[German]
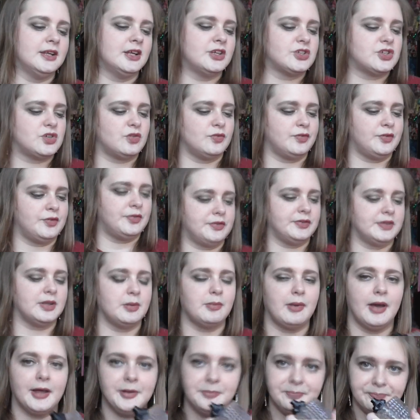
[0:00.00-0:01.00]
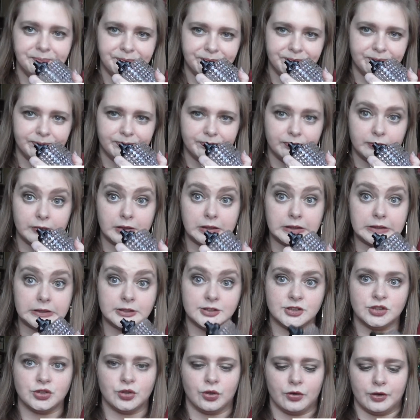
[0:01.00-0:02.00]
Inhaltsstoffe von dem ein.
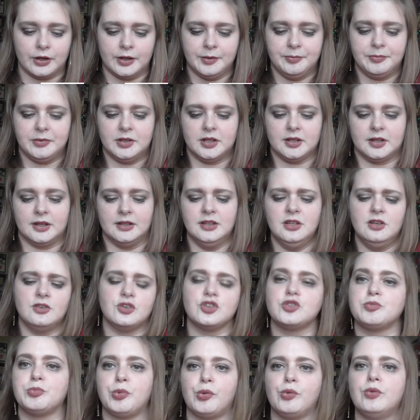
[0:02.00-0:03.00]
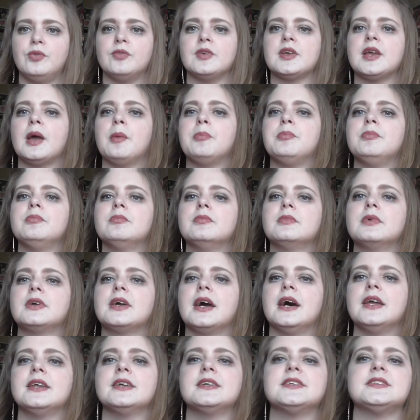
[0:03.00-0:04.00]
Sorry, ich kann den auch sprühen, ich habe
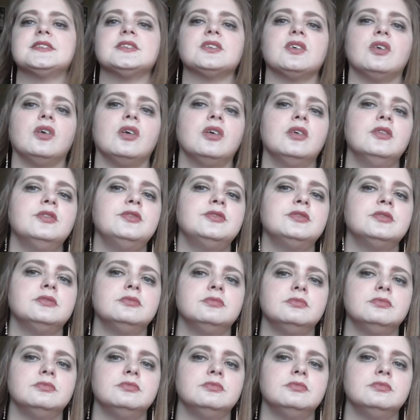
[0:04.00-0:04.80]
gar nichts drauf.